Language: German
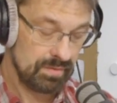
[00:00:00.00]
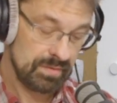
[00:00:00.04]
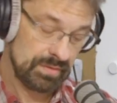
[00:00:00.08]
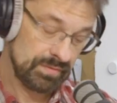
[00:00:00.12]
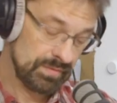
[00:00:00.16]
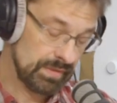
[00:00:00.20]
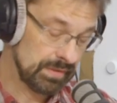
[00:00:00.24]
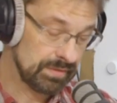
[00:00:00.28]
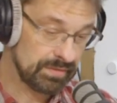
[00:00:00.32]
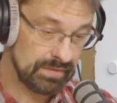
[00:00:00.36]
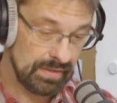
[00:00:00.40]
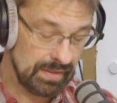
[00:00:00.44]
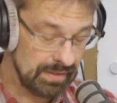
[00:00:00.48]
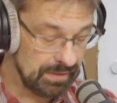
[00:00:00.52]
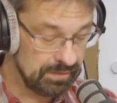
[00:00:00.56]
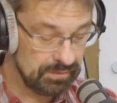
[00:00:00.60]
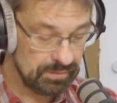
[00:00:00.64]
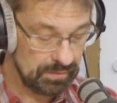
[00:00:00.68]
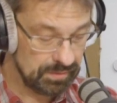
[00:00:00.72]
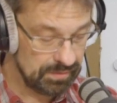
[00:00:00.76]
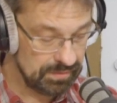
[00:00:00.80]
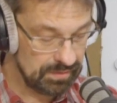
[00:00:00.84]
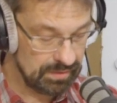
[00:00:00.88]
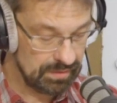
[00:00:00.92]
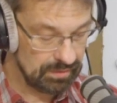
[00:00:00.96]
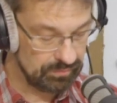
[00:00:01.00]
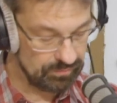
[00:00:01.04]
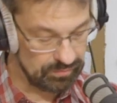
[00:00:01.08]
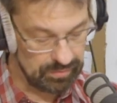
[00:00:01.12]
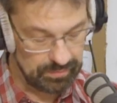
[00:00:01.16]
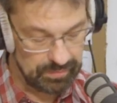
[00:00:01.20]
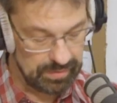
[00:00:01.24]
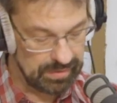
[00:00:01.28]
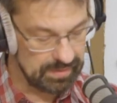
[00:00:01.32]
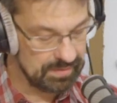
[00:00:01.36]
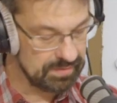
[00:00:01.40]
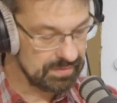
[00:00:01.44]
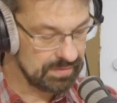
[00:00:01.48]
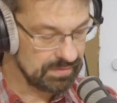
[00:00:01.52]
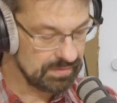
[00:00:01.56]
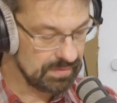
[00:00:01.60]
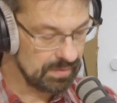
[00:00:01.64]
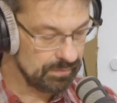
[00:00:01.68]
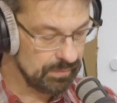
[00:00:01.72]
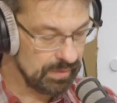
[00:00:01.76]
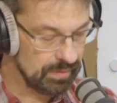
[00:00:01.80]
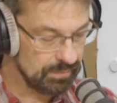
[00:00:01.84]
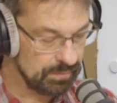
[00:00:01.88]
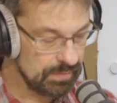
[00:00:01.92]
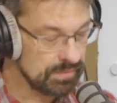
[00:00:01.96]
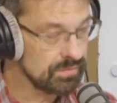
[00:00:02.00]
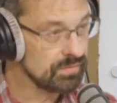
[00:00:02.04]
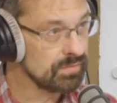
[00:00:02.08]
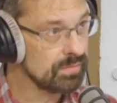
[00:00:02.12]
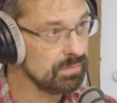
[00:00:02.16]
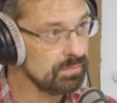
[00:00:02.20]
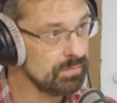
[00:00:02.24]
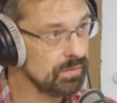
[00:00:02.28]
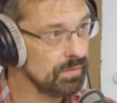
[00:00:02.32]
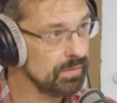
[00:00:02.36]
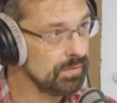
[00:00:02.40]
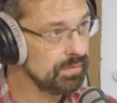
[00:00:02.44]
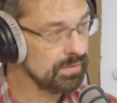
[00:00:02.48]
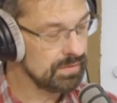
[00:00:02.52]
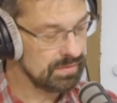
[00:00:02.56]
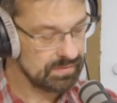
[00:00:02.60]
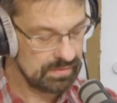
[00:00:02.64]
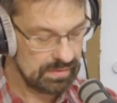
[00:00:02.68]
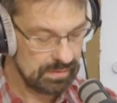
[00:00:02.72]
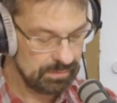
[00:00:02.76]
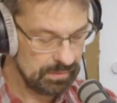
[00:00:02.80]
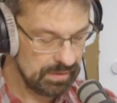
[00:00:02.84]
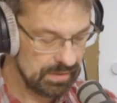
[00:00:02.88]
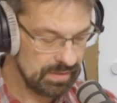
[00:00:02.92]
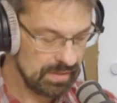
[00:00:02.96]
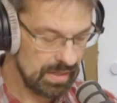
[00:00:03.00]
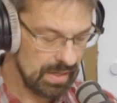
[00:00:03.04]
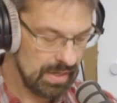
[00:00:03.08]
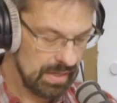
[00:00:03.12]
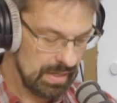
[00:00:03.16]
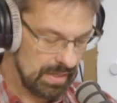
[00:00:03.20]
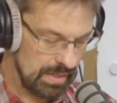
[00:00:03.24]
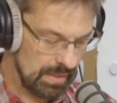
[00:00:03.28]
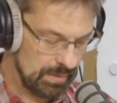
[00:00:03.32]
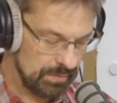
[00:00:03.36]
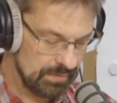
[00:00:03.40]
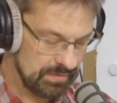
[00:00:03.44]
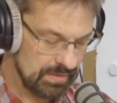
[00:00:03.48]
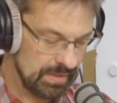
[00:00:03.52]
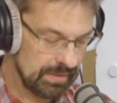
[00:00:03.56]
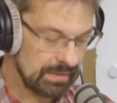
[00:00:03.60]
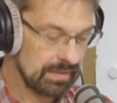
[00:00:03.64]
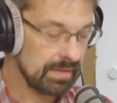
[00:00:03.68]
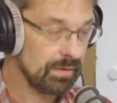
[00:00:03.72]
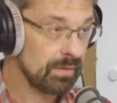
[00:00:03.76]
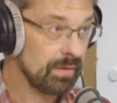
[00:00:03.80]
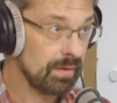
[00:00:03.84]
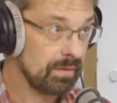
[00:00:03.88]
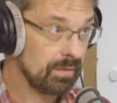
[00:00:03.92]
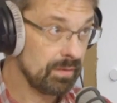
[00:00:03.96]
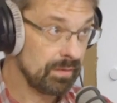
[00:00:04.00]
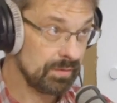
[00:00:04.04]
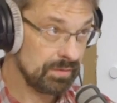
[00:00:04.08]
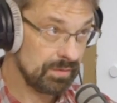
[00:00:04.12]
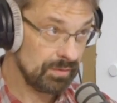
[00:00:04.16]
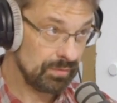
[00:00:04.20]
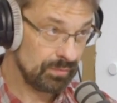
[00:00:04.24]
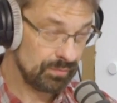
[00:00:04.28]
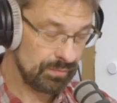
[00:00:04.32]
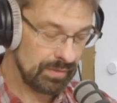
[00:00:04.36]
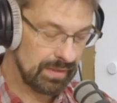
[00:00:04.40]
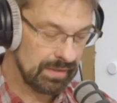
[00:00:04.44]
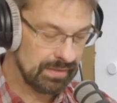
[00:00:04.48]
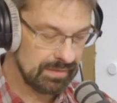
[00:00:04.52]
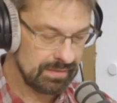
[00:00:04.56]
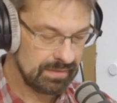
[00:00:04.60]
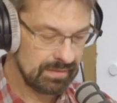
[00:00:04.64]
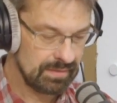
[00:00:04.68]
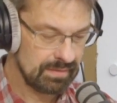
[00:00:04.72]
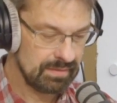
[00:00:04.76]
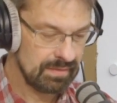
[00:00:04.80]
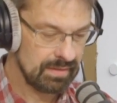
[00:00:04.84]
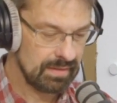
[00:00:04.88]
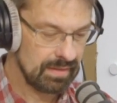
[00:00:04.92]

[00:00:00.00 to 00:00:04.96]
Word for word: das sagt sie eindeutig, vom Alten Testament bis zum Neuen Testament, aber sie sagt auch, Gott ist Vater,